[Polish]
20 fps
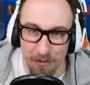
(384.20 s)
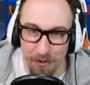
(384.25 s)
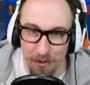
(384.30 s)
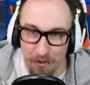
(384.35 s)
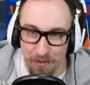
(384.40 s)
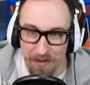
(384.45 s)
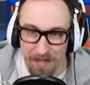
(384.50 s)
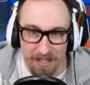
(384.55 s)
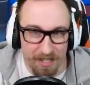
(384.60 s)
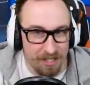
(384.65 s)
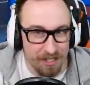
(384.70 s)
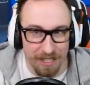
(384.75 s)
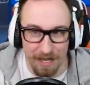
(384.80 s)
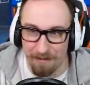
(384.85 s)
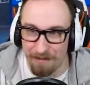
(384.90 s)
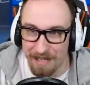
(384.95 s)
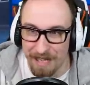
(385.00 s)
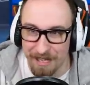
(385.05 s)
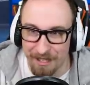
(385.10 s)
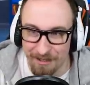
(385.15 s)
był
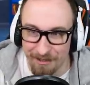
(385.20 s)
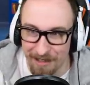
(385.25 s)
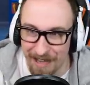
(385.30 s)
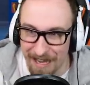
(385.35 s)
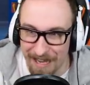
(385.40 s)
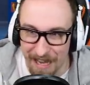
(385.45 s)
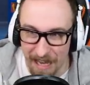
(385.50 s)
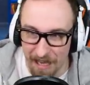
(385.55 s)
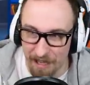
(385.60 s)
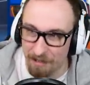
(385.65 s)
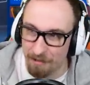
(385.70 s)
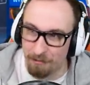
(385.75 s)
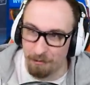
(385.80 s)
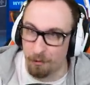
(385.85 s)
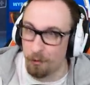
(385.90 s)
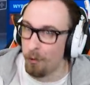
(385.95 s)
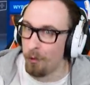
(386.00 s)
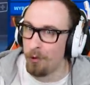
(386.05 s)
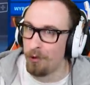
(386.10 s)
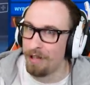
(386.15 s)
mistrzem, Jezu, ej, ej
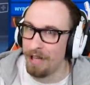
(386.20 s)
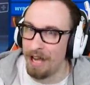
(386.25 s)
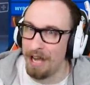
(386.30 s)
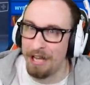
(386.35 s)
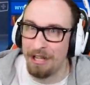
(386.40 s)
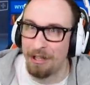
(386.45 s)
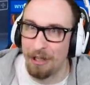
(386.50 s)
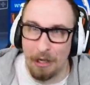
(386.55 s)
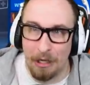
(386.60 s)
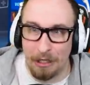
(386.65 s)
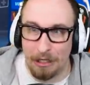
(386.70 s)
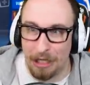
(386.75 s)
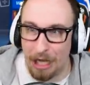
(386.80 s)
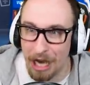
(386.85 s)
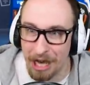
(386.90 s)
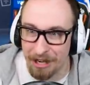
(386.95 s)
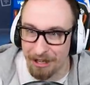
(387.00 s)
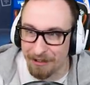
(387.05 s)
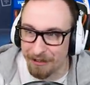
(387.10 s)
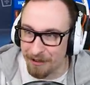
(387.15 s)
kurde, ej, to jest
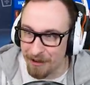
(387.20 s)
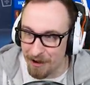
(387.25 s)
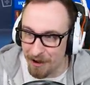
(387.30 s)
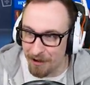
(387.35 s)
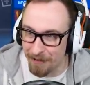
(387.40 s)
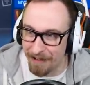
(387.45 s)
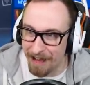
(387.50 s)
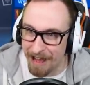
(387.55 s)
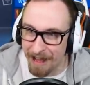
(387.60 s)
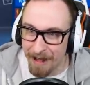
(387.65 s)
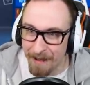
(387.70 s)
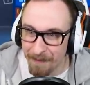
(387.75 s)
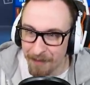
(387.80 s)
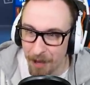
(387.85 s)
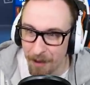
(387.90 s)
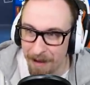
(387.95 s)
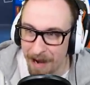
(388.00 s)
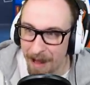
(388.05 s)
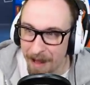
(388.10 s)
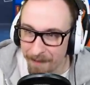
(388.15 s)
hardkorowe.
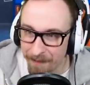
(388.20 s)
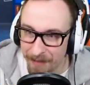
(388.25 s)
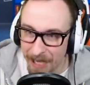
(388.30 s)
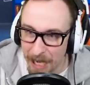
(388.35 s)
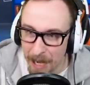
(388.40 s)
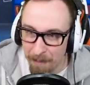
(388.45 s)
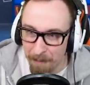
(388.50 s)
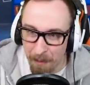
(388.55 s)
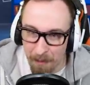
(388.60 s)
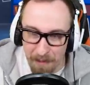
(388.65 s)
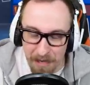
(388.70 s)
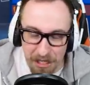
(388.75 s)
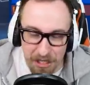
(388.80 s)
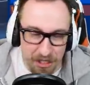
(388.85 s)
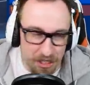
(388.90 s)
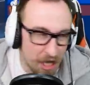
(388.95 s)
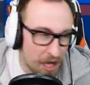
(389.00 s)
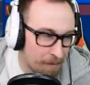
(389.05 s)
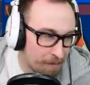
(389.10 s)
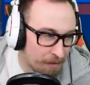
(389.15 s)
Dobra, daję
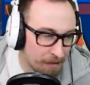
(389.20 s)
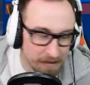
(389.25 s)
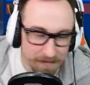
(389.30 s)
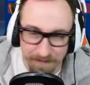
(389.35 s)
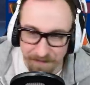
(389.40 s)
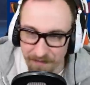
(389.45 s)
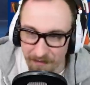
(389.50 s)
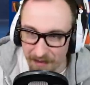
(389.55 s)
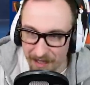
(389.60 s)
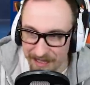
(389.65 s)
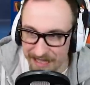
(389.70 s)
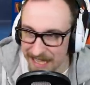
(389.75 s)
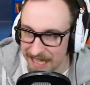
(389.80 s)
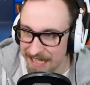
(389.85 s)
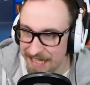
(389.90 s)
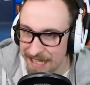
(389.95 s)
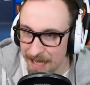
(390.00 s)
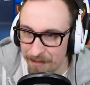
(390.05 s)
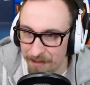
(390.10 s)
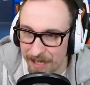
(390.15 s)
publiczną.
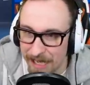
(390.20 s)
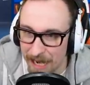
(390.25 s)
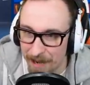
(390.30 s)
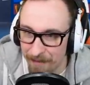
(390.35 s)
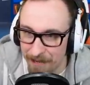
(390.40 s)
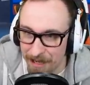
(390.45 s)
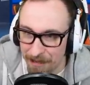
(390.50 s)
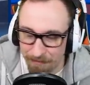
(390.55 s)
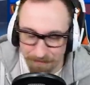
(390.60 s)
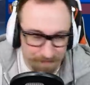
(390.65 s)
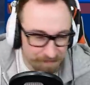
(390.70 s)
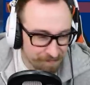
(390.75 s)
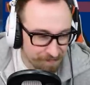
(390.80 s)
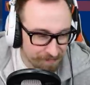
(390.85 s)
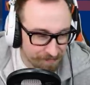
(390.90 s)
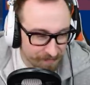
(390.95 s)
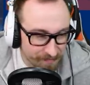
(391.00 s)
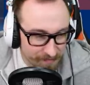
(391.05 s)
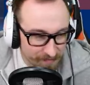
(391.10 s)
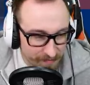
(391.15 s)
Zaraz zamykamy.
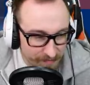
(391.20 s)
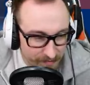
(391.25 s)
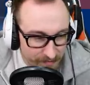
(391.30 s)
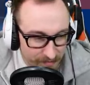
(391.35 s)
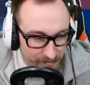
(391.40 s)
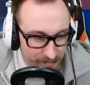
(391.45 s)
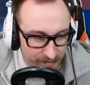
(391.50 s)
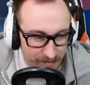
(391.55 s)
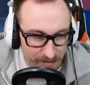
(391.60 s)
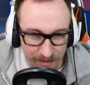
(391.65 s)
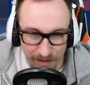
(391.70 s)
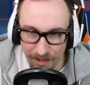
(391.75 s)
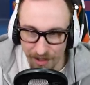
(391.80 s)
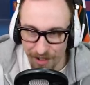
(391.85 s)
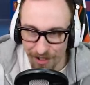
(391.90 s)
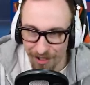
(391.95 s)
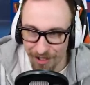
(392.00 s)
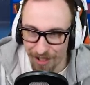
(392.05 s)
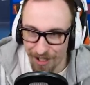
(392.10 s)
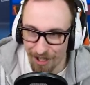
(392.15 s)

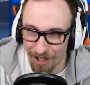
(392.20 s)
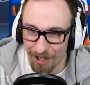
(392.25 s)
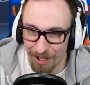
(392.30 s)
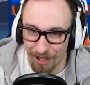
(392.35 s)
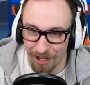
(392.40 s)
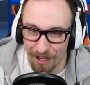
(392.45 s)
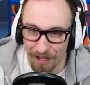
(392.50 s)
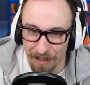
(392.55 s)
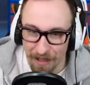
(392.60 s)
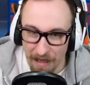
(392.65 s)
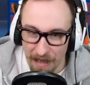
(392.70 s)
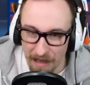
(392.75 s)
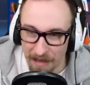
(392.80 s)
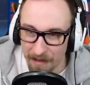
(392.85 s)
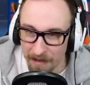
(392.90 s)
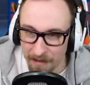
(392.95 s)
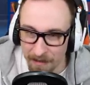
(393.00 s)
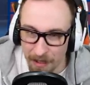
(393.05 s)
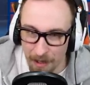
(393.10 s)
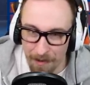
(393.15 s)
Jo.
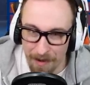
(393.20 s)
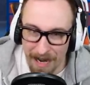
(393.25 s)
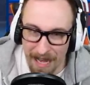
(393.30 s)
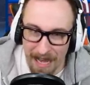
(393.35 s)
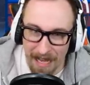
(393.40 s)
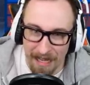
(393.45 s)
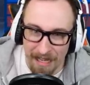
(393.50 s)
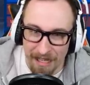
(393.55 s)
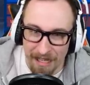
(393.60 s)
Dobra,